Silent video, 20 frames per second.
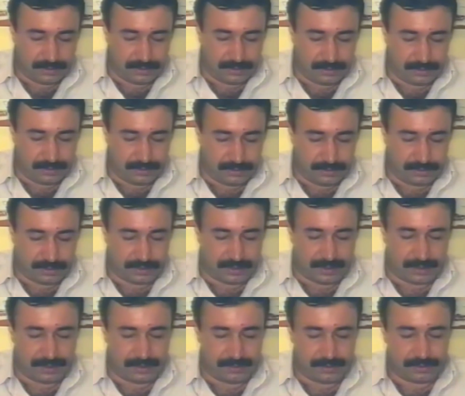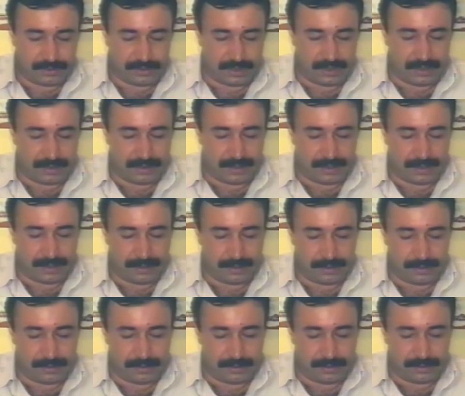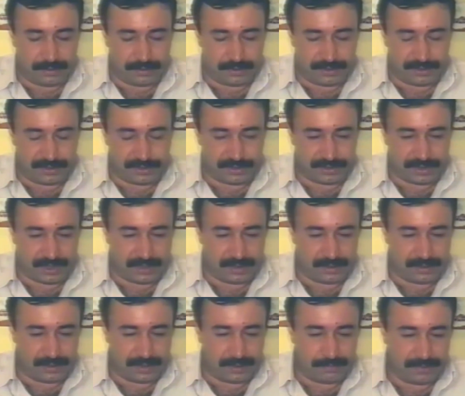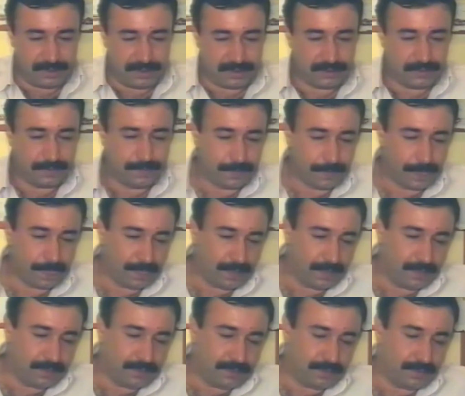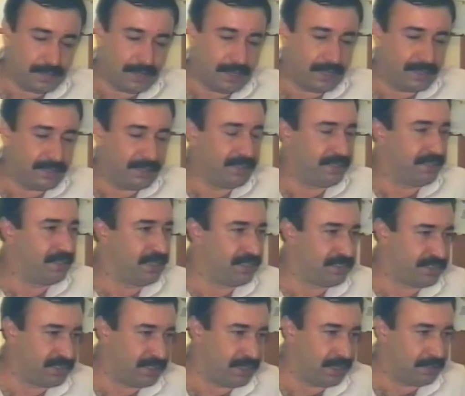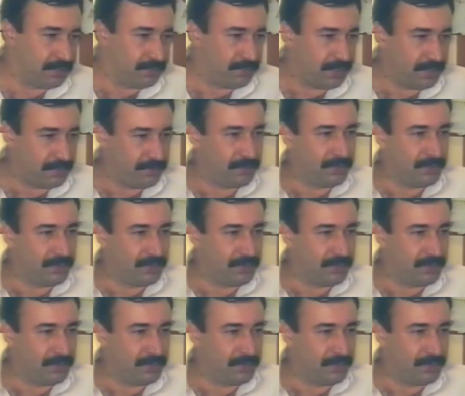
E, işte şeyde Kırşehir'de bir ahilik teşkilatı var.